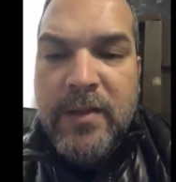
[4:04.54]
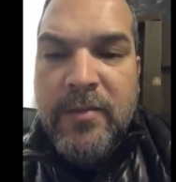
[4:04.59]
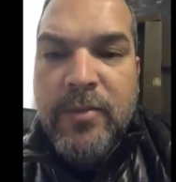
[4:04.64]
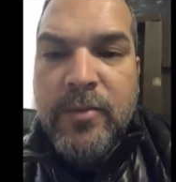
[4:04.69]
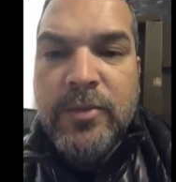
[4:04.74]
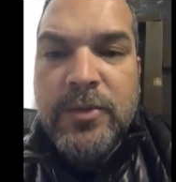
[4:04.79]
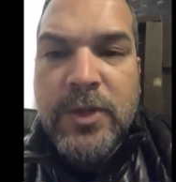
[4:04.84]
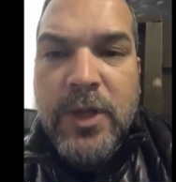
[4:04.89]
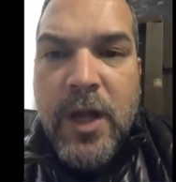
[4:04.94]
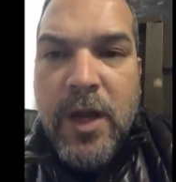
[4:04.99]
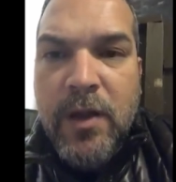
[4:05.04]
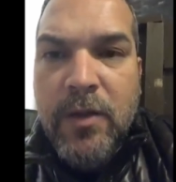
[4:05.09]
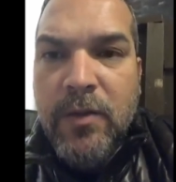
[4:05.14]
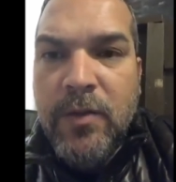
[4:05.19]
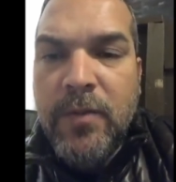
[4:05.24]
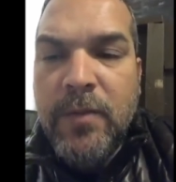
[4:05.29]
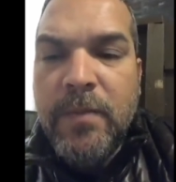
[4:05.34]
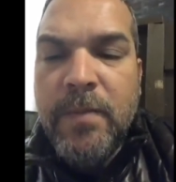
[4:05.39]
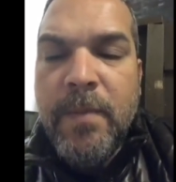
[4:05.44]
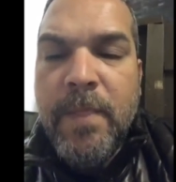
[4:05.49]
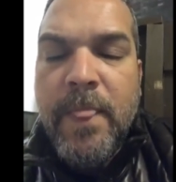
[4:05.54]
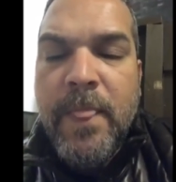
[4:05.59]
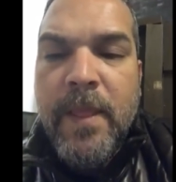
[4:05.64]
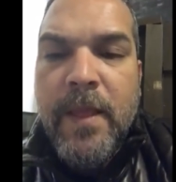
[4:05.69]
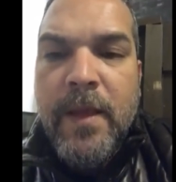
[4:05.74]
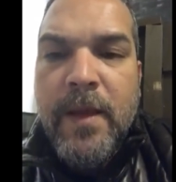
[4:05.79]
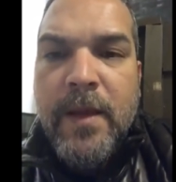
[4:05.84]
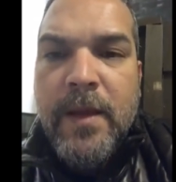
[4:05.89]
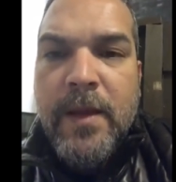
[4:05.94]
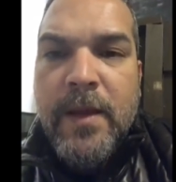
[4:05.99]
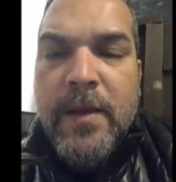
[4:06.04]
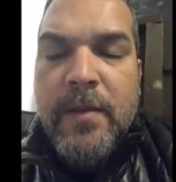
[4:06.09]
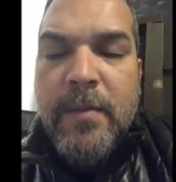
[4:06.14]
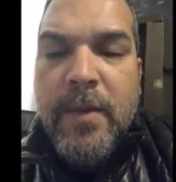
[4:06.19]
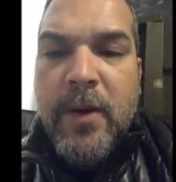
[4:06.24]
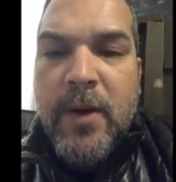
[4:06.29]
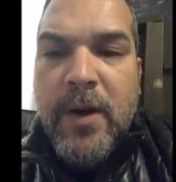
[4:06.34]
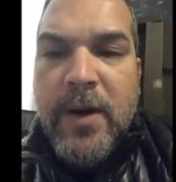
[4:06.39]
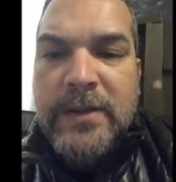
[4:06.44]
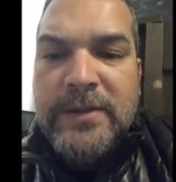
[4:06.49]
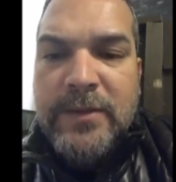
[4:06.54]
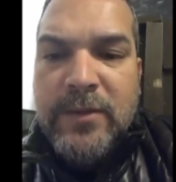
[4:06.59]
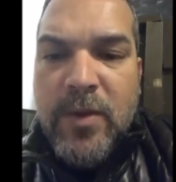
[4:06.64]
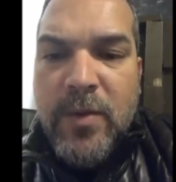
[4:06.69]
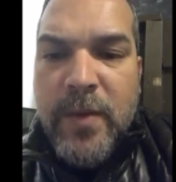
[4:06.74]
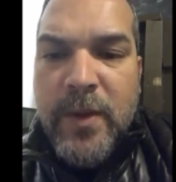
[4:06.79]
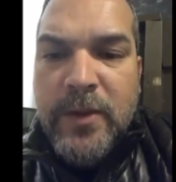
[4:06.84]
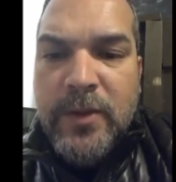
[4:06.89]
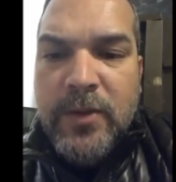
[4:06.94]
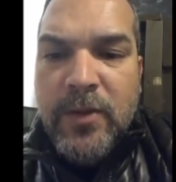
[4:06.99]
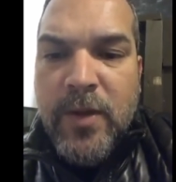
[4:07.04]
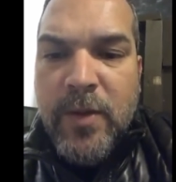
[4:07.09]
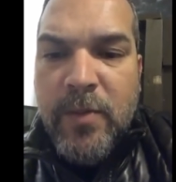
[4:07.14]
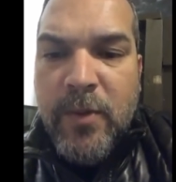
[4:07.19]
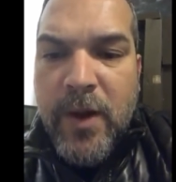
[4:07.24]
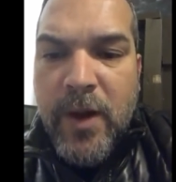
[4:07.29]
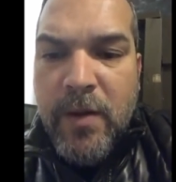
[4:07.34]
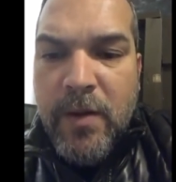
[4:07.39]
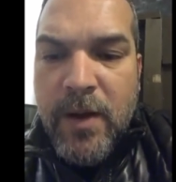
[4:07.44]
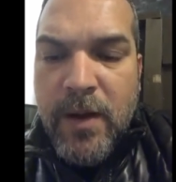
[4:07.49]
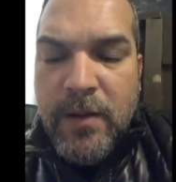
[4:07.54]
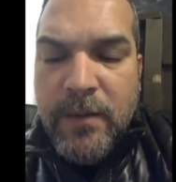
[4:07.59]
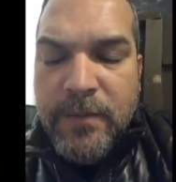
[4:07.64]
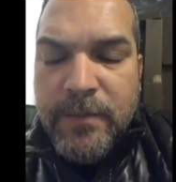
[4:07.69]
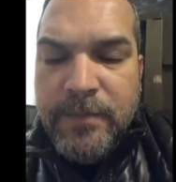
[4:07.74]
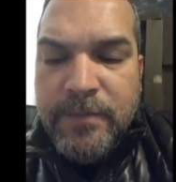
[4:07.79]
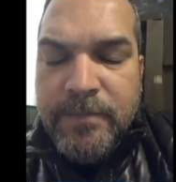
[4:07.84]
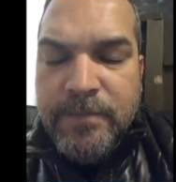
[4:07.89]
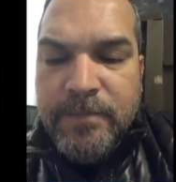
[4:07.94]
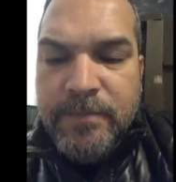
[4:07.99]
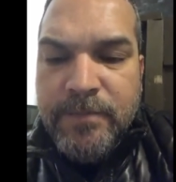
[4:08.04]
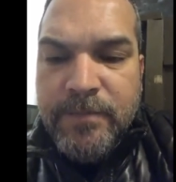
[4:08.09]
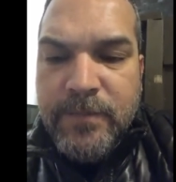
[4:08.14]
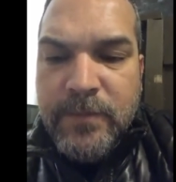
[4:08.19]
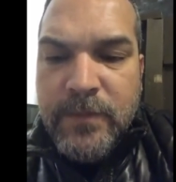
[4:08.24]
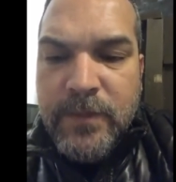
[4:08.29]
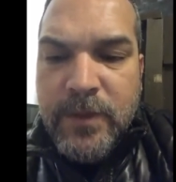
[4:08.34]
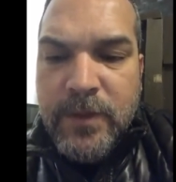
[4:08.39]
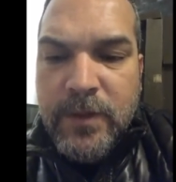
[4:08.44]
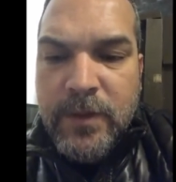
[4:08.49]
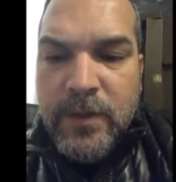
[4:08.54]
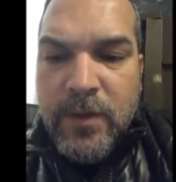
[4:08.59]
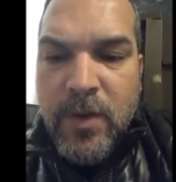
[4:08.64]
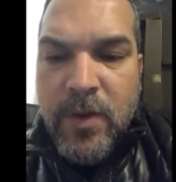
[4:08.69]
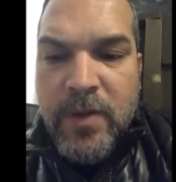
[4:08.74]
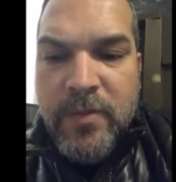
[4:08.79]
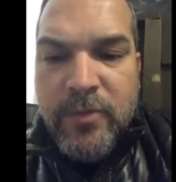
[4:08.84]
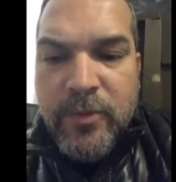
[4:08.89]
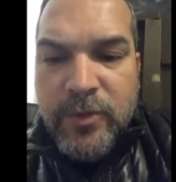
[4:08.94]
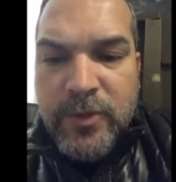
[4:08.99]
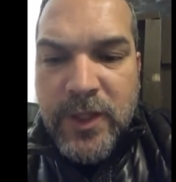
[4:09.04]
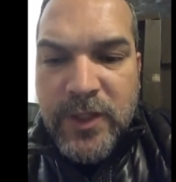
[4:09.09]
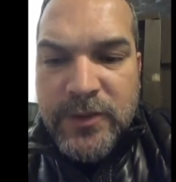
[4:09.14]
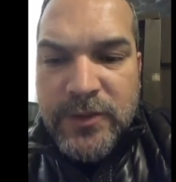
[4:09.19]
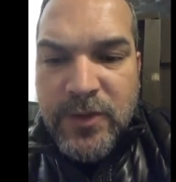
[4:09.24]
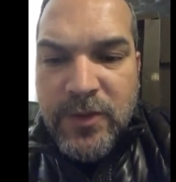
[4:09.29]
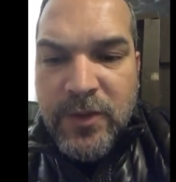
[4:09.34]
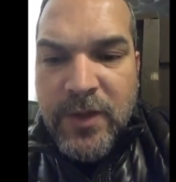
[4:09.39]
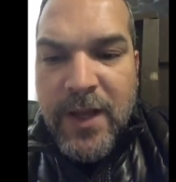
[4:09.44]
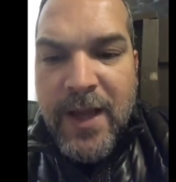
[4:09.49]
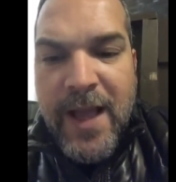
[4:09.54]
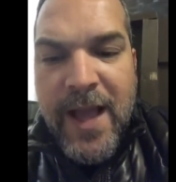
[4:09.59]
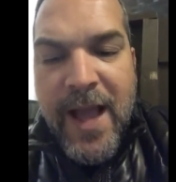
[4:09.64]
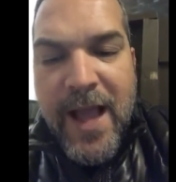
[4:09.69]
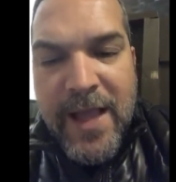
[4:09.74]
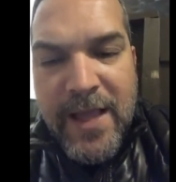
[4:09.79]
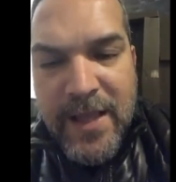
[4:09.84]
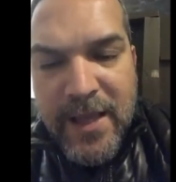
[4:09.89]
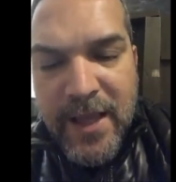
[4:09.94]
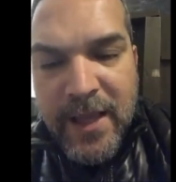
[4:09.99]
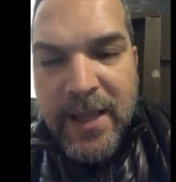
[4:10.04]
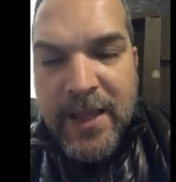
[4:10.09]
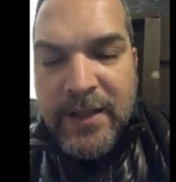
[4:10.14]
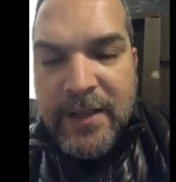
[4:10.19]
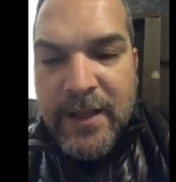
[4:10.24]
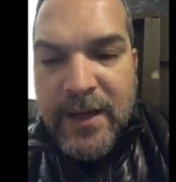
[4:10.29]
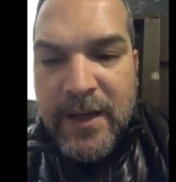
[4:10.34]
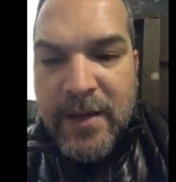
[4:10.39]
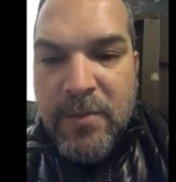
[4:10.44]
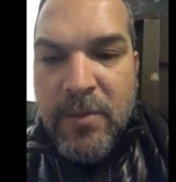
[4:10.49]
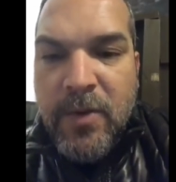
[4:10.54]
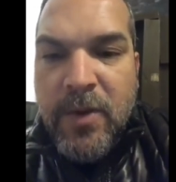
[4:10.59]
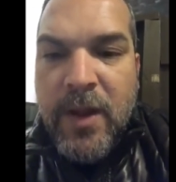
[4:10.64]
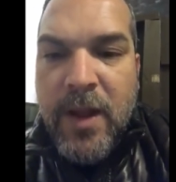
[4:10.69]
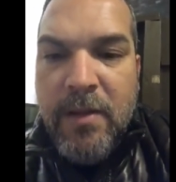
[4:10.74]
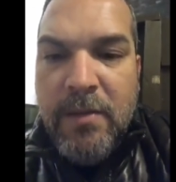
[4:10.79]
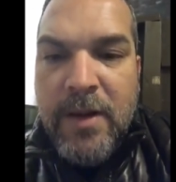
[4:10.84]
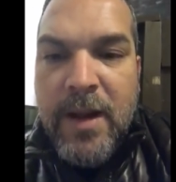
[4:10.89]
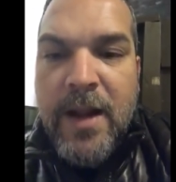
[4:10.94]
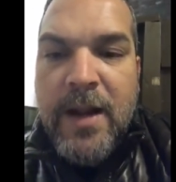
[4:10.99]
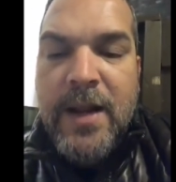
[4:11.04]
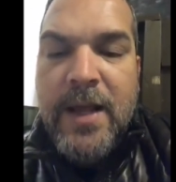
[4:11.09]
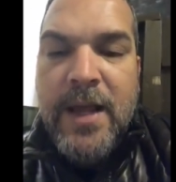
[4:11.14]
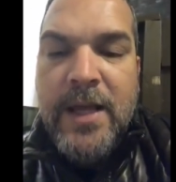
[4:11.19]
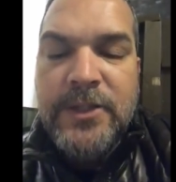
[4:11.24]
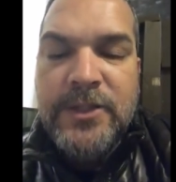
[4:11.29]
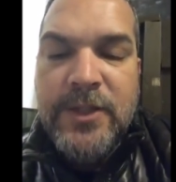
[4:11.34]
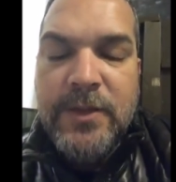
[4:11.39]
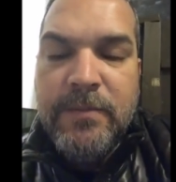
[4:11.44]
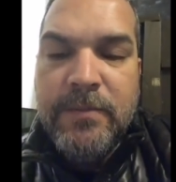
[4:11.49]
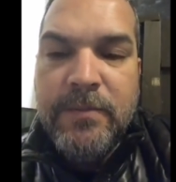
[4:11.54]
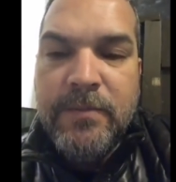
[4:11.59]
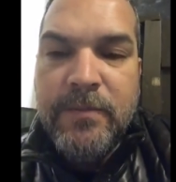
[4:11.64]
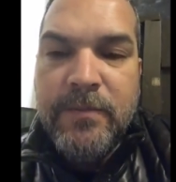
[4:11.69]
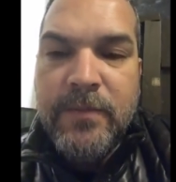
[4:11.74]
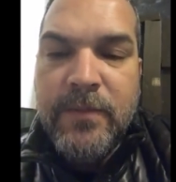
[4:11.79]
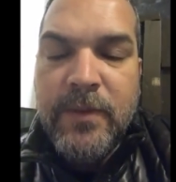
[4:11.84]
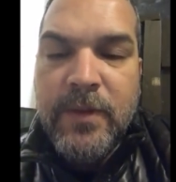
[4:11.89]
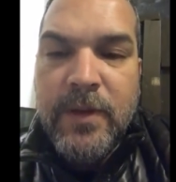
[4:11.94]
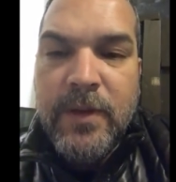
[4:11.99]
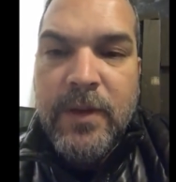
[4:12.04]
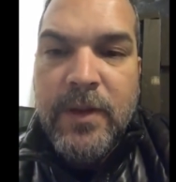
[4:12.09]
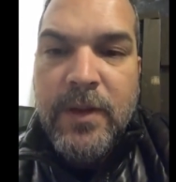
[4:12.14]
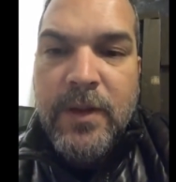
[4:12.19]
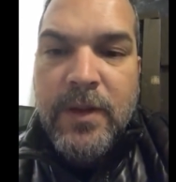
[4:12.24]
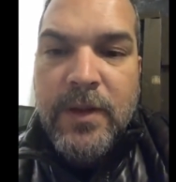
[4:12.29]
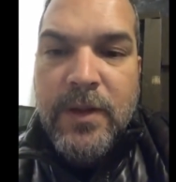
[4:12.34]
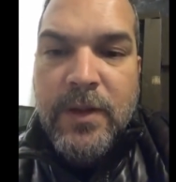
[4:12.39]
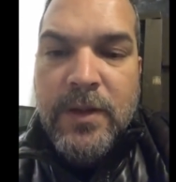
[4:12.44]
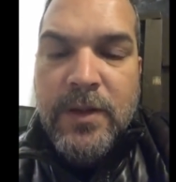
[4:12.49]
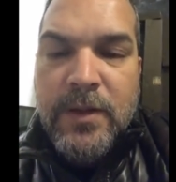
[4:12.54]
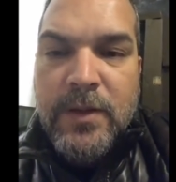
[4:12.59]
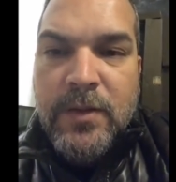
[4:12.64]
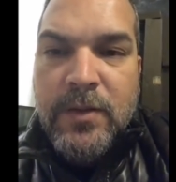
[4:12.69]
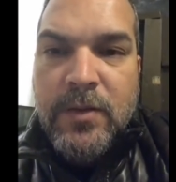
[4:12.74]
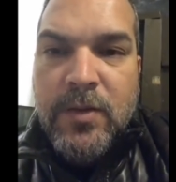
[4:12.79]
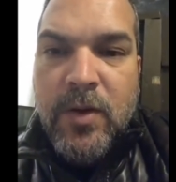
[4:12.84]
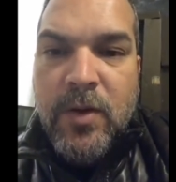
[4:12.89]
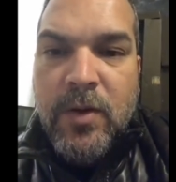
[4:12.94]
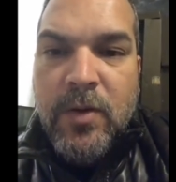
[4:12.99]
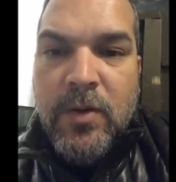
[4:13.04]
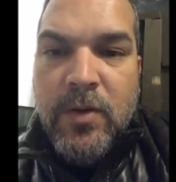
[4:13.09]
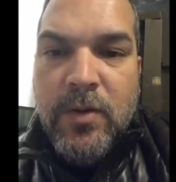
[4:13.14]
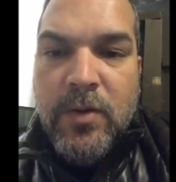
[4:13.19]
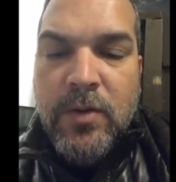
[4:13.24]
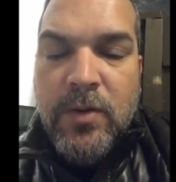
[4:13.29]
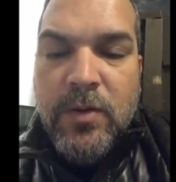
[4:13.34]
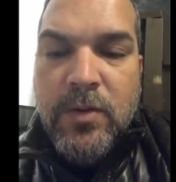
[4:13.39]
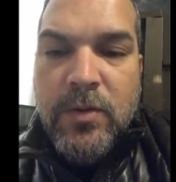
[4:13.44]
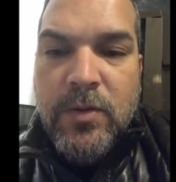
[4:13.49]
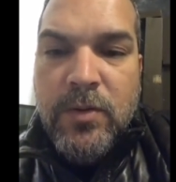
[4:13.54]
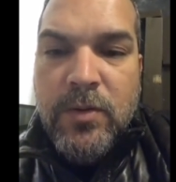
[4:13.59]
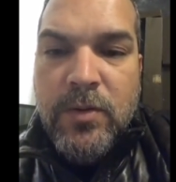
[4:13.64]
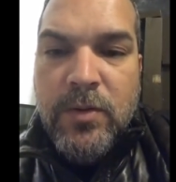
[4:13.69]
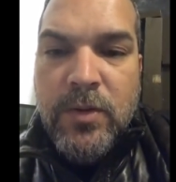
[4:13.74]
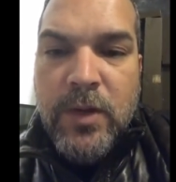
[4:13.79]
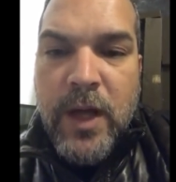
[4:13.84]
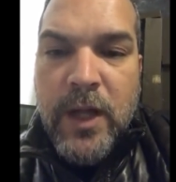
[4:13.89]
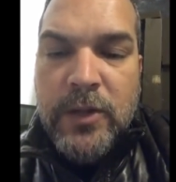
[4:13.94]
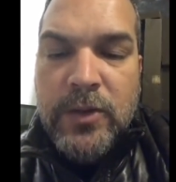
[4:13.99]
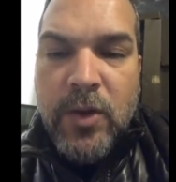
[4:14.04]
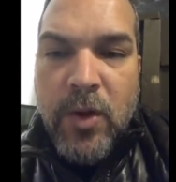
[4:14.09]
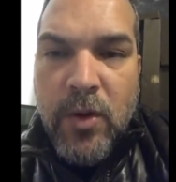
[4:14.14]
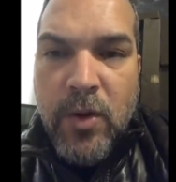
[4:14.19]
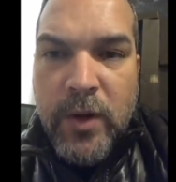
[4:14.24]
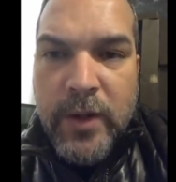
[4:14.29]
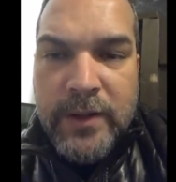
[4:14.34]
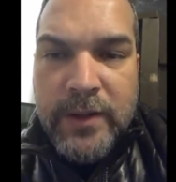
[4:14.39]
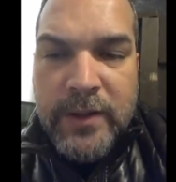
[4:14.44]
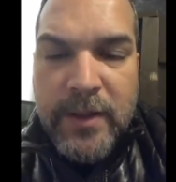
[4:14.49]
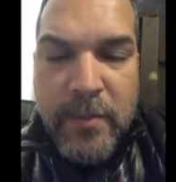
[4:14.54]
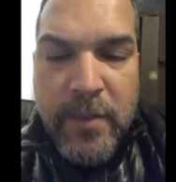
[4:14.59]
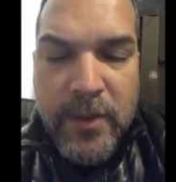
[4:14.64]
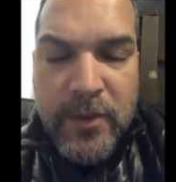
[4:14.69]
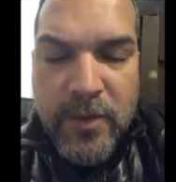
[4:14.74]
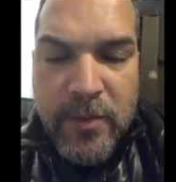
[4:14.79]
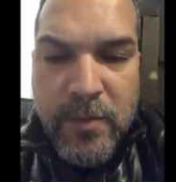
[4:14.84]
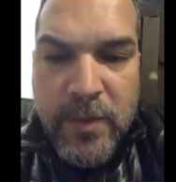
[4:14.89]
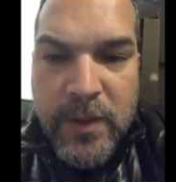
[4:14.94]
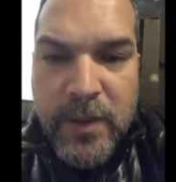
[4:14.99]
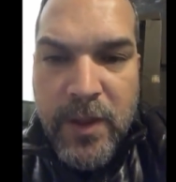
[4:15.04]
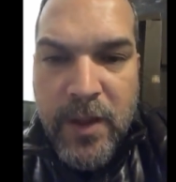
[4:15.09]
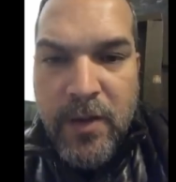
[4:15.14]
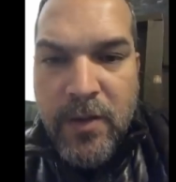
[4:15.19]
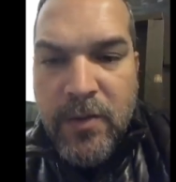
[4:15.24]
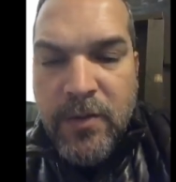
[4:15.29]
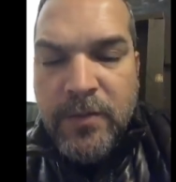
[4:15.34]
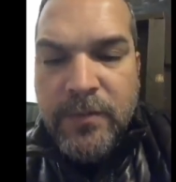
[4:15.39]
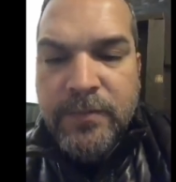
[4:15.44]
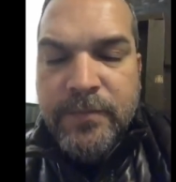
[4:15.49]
frustrado. Pero en ese momento de prueba o de frustración, ahí es que tenemos que hablarles a Hashem. So, a todos los que están viendo el video,